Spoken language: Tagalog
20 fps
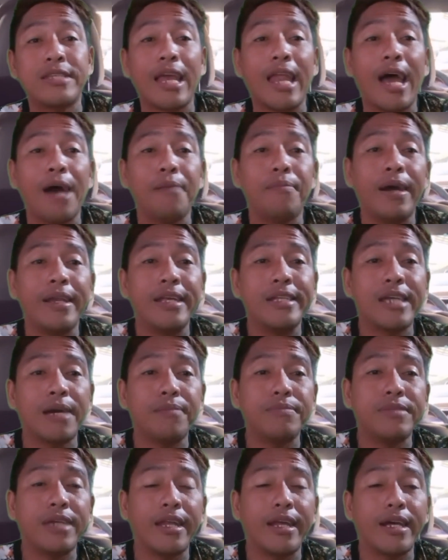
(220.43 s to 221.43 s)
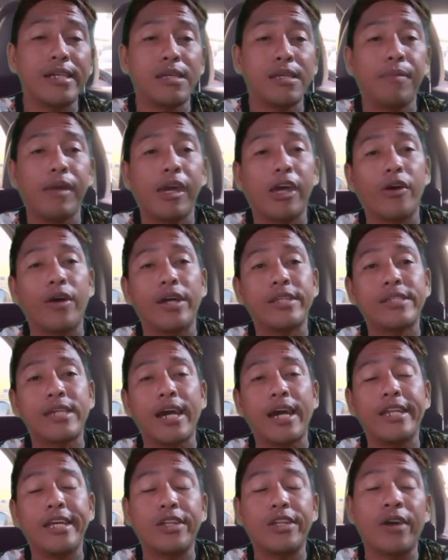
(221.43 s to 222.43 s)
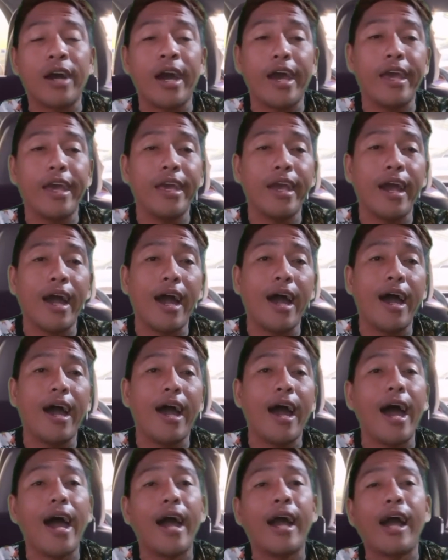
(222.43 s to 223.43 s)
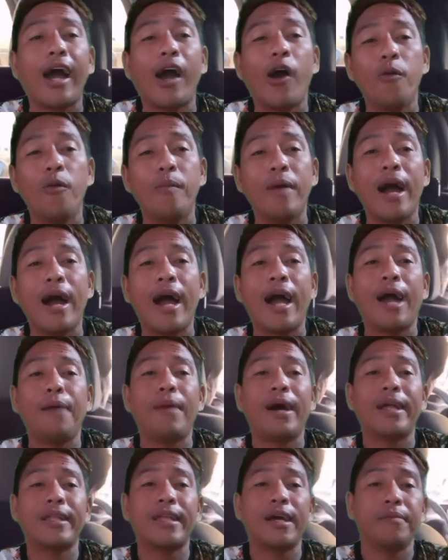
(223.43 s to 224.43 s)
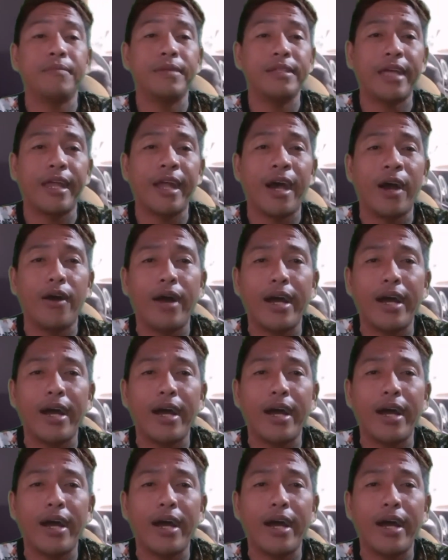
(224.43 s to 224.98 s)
sa laban ni Champ Janel Casimero at saka dito kay uh, Aka mga kabatang Mindanao.